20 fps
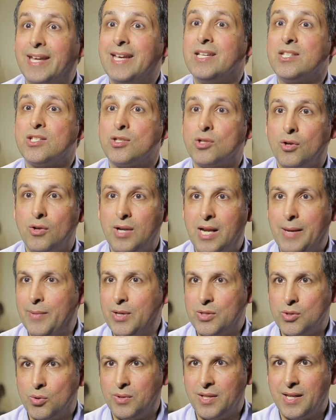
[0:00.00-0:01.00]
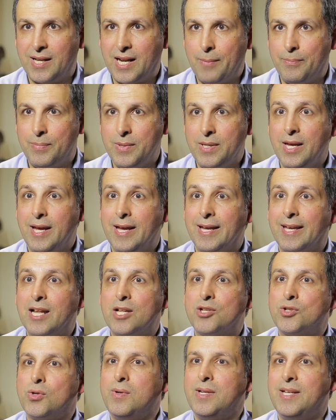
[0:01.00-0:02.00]
qu'est-ce que la massothérapie,
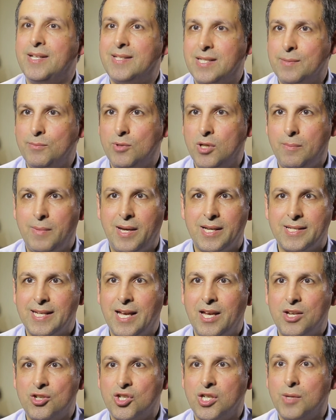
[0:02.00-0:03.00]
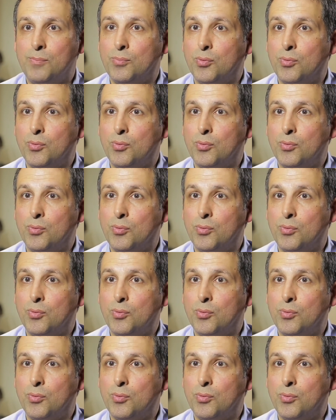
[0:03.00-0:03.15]
quels sont les types de massages qui